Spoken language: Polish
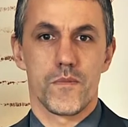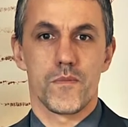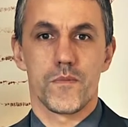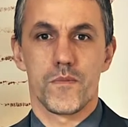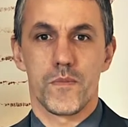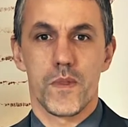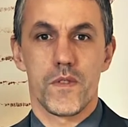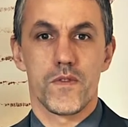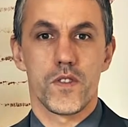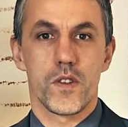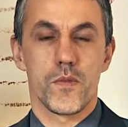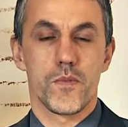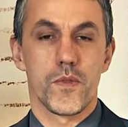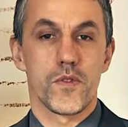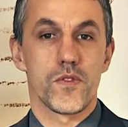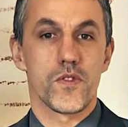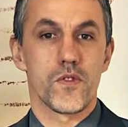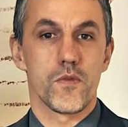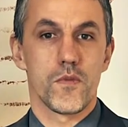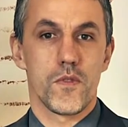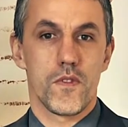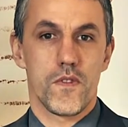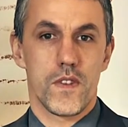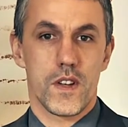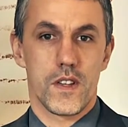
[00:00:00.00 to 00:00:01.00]
pewnych
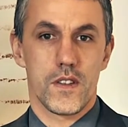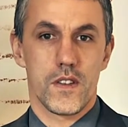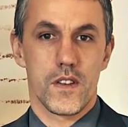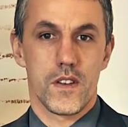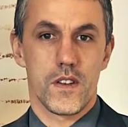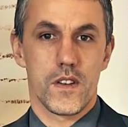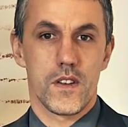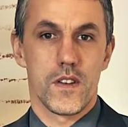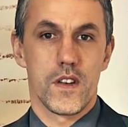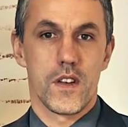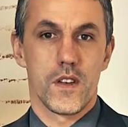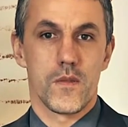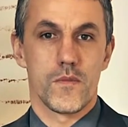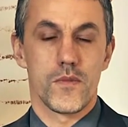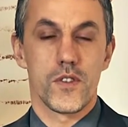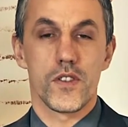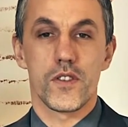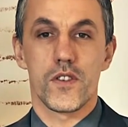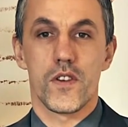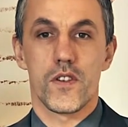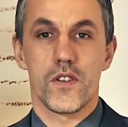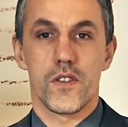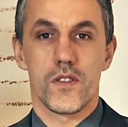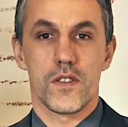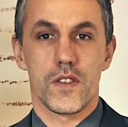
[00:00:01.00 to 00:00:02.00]
podsumowań,
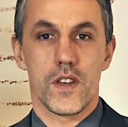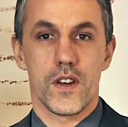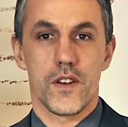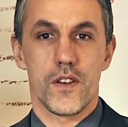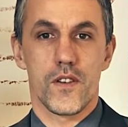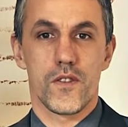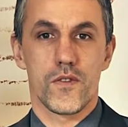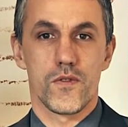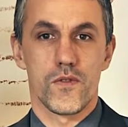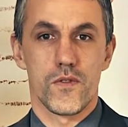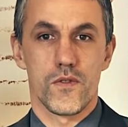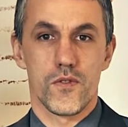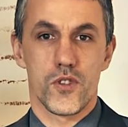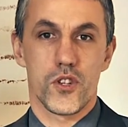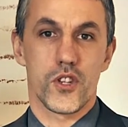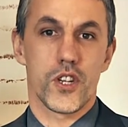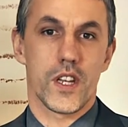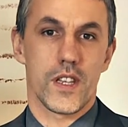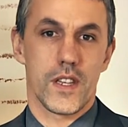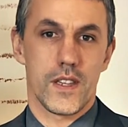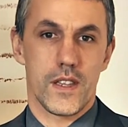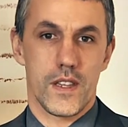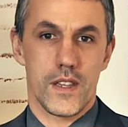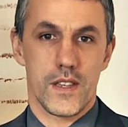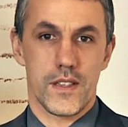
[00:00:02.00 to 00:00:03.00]
blisko końca roku,
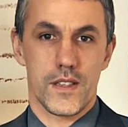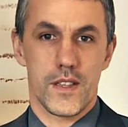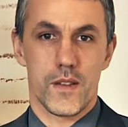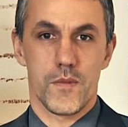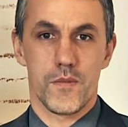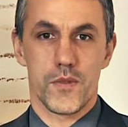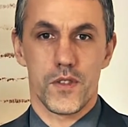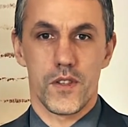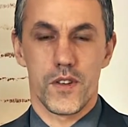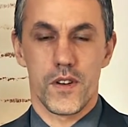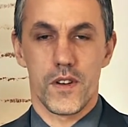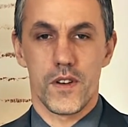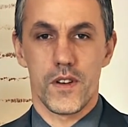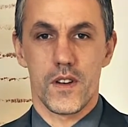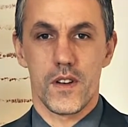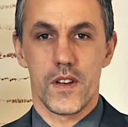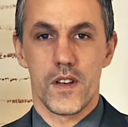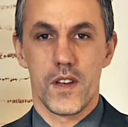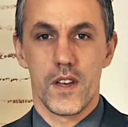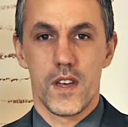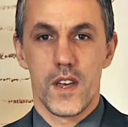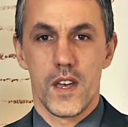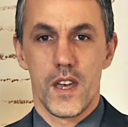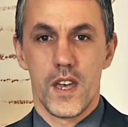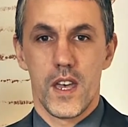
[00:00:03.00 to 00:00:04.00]
życzenia na następny rok.
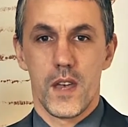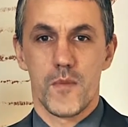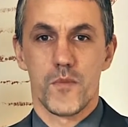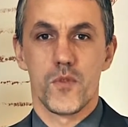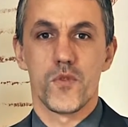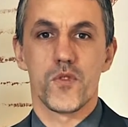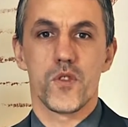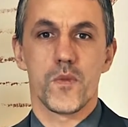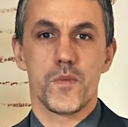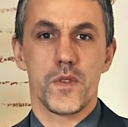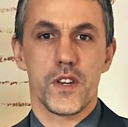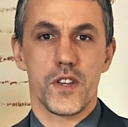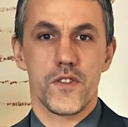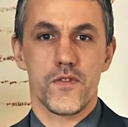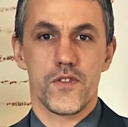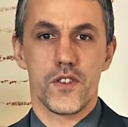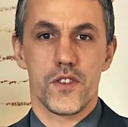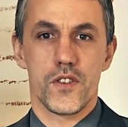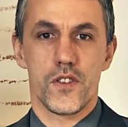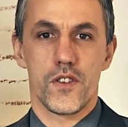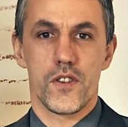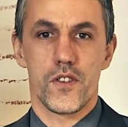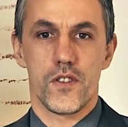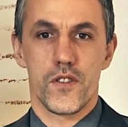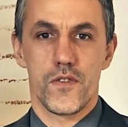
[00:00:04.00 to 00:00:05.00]
Był to
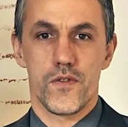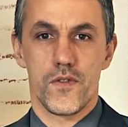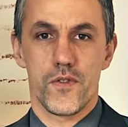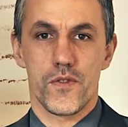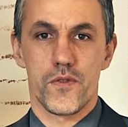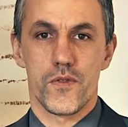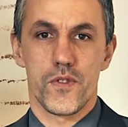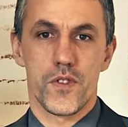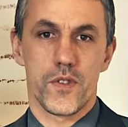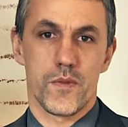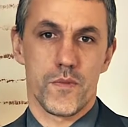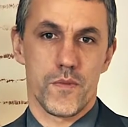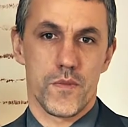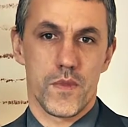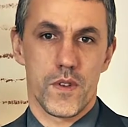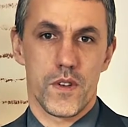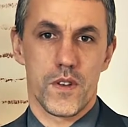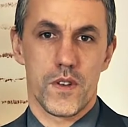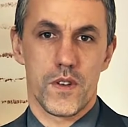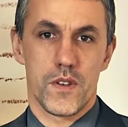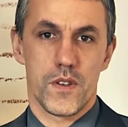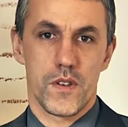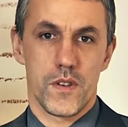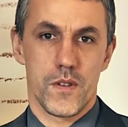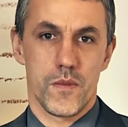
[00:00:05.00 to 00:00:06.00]
pierwszy rok, w którym
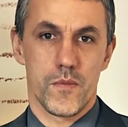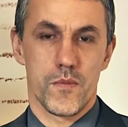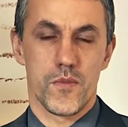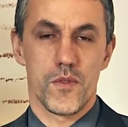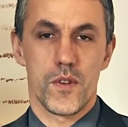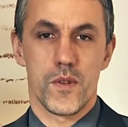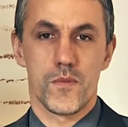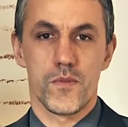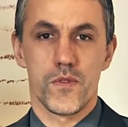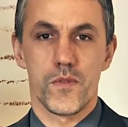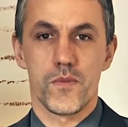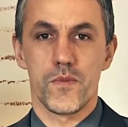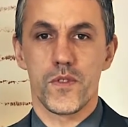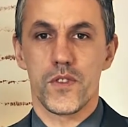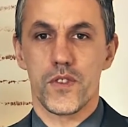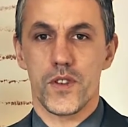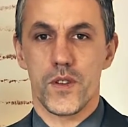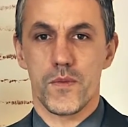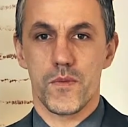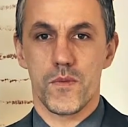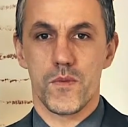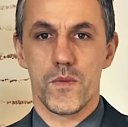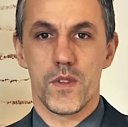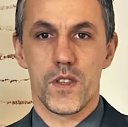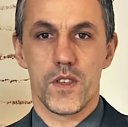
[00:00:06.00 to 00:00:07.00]
byłem
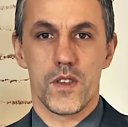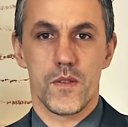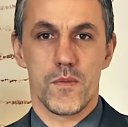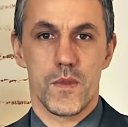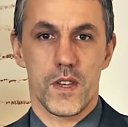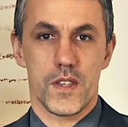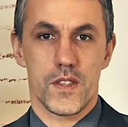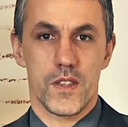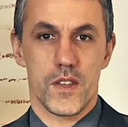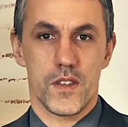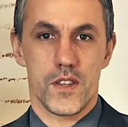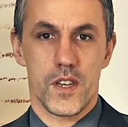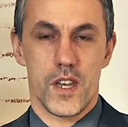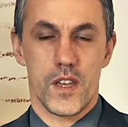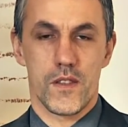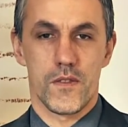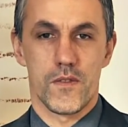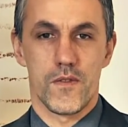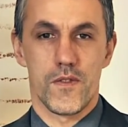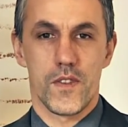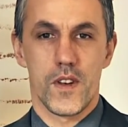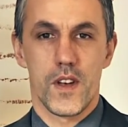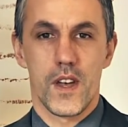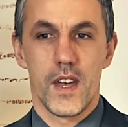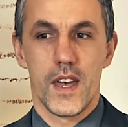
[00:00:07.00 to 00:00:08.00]
burmistrzem gminy i miasta Sianów.
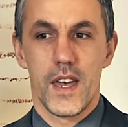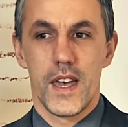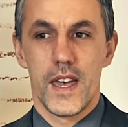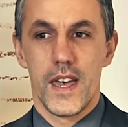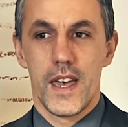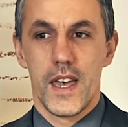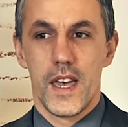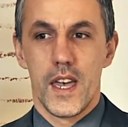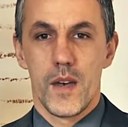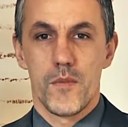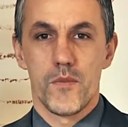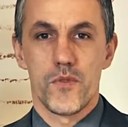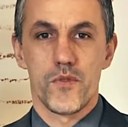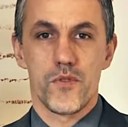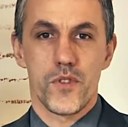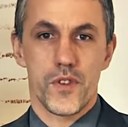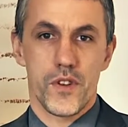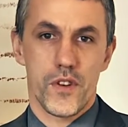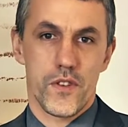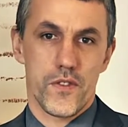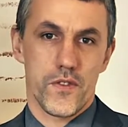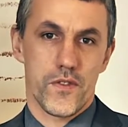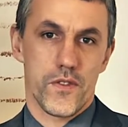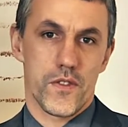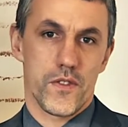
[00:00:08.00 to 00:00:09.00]
Był to
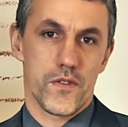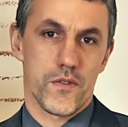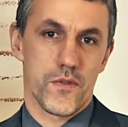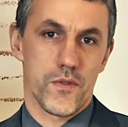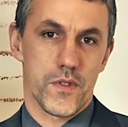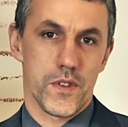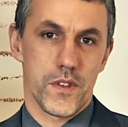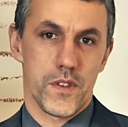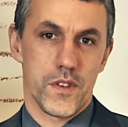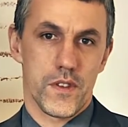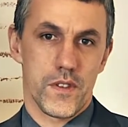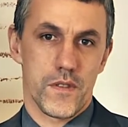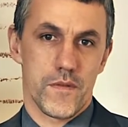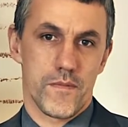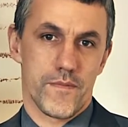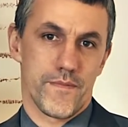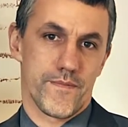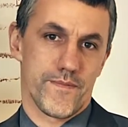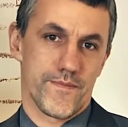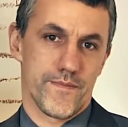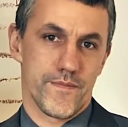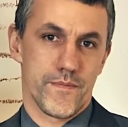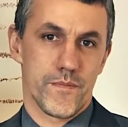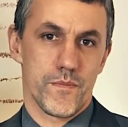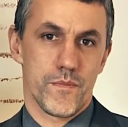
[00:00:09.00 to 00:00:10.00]
rok, który
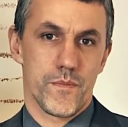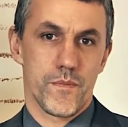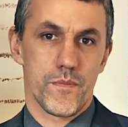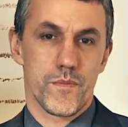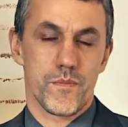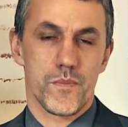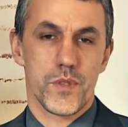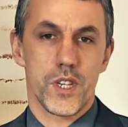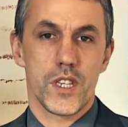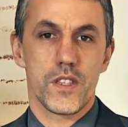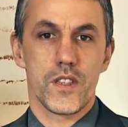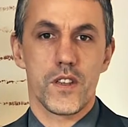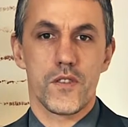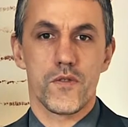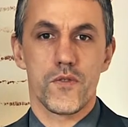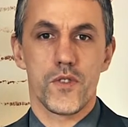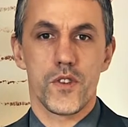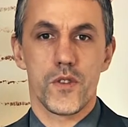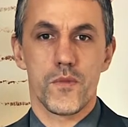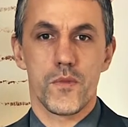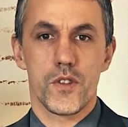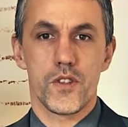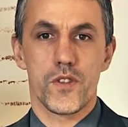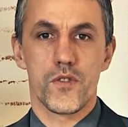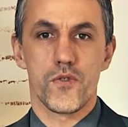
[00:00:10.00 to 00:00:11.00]
przez niektórych
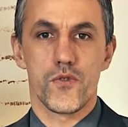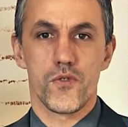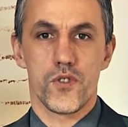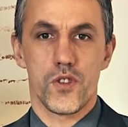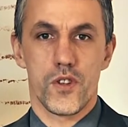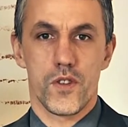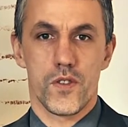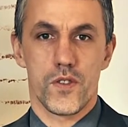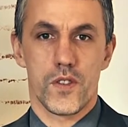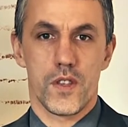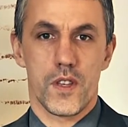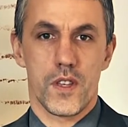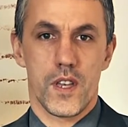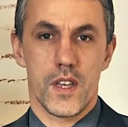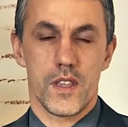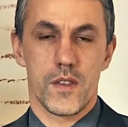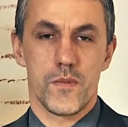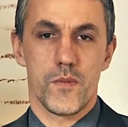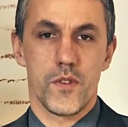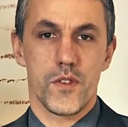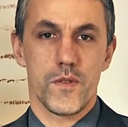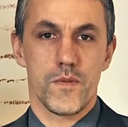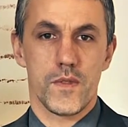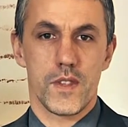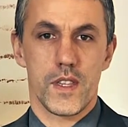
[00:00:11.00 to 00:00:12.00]
będzie różnie oceniany.
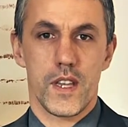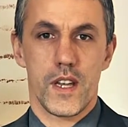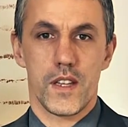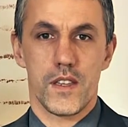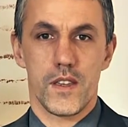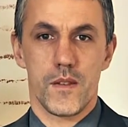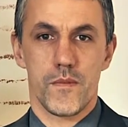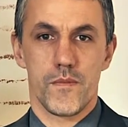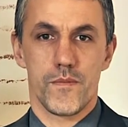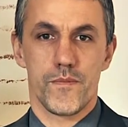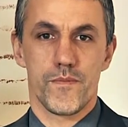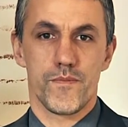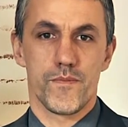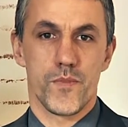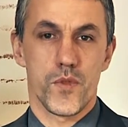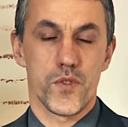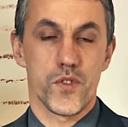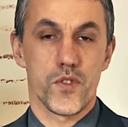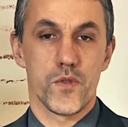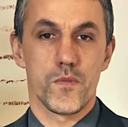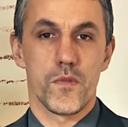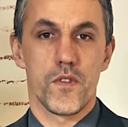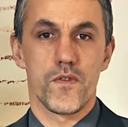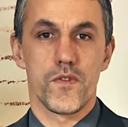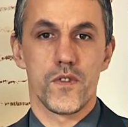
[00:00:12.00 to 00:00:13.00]
Moim zdaniem,
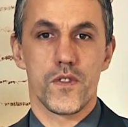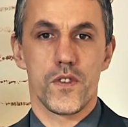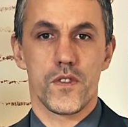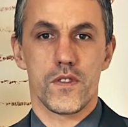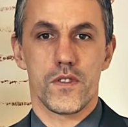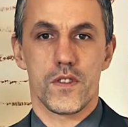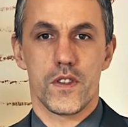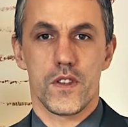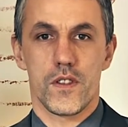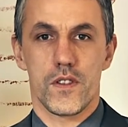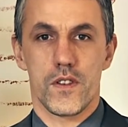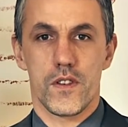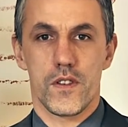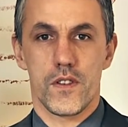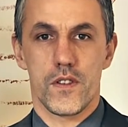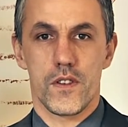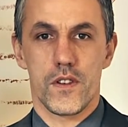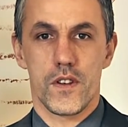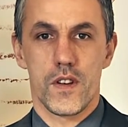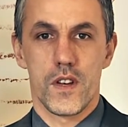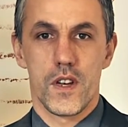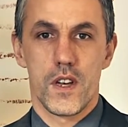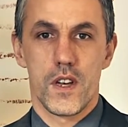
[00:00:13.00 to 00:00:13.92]
podsumowując ten rok,